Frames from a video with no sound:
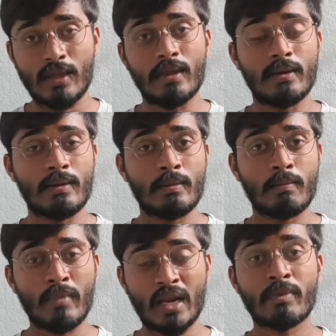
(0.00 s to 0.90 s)
ఈ
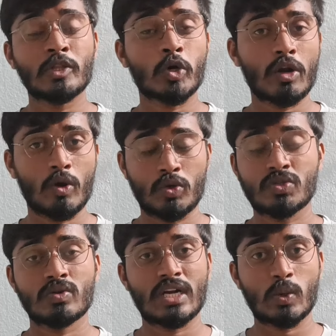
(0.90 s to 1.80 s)
మిరప తోటలో
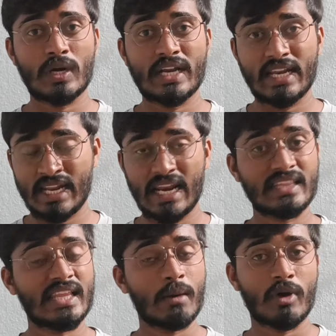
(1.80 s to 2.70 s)
వస్తున్నటువంటి
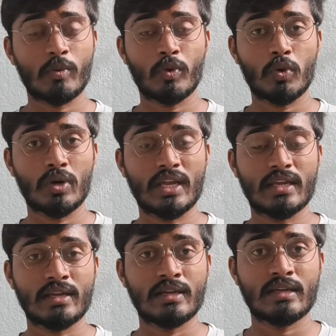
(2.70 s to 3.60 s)
నల్ల తామర పురుగుని
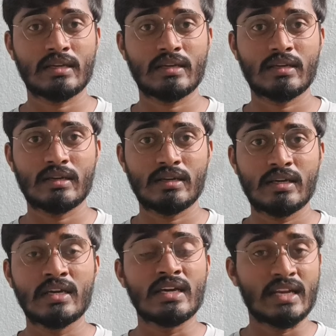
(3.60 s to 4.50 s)

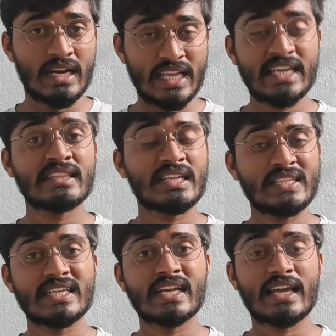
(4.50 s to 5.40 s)

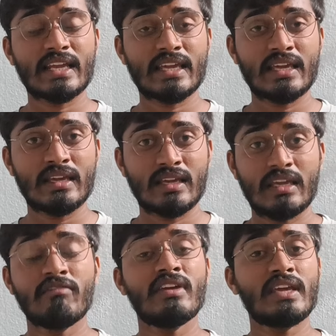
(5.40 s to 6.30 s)
నియంత్రించటానికి
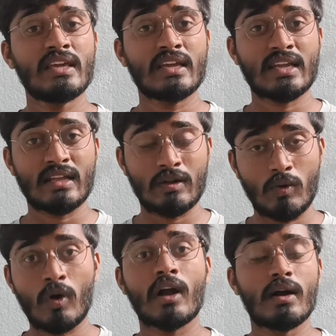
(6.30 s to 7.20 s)
ఇవి
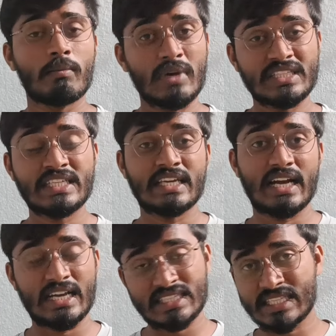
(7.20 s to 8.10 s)
ఒక మంచి
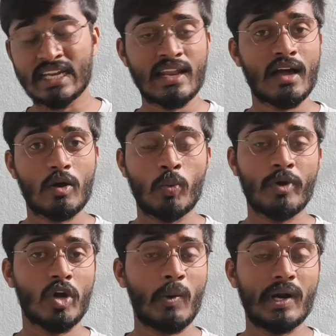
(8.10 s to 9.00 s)
అస్త్రంలా
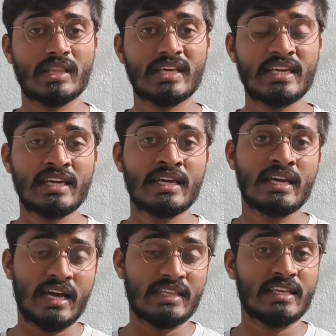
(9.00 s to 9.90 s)
ఉపయోగపడతాయి
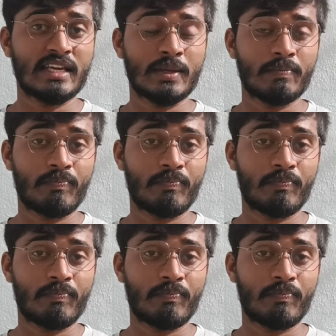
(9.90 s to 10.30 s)
అయితే